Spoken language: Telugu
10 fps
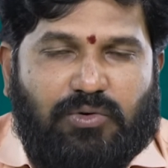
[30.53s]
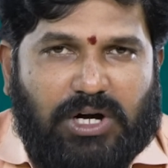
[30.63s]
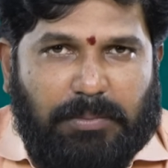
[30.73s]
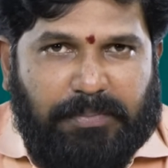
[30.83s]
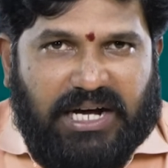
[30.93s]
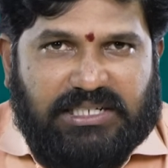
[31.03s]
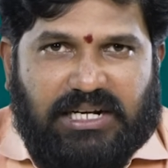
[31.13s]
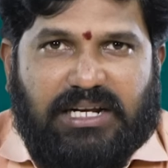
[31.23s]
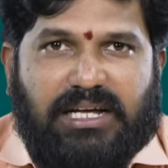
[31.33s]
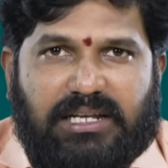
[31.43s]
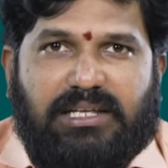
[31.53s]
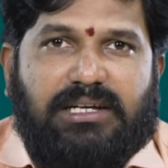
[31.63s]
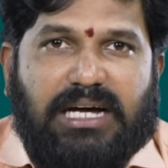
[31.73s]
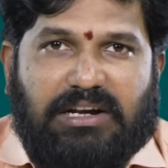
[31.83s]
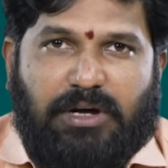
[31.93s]
ఒక పాస్టర్ గారి
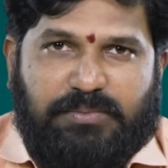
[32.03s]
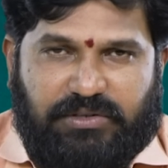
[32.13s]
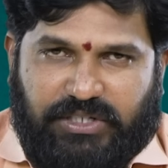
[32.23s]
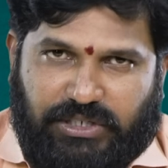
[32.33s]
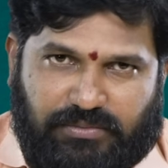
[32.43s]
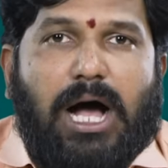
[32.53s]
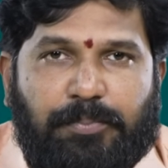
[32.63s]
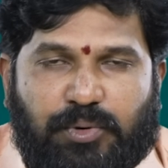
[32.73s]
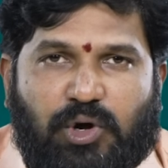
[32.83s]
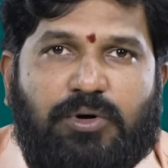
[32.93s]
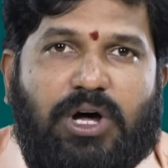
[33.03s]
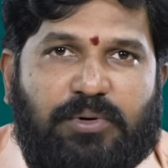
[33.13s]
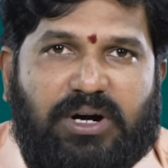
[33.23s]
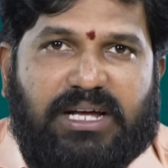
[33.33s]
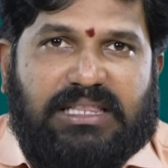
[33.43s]
గర్వాప్సి విషయం ఆ ప్రోమో
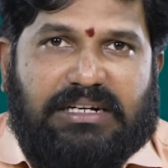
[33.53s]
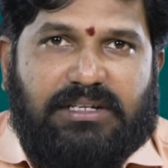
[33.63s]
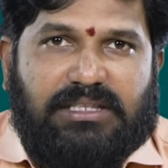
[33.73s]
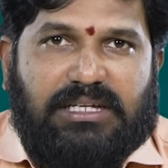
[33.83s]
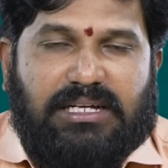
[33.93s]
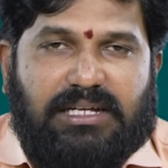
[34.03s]
అప్లోడ్ అయిన తర్వాత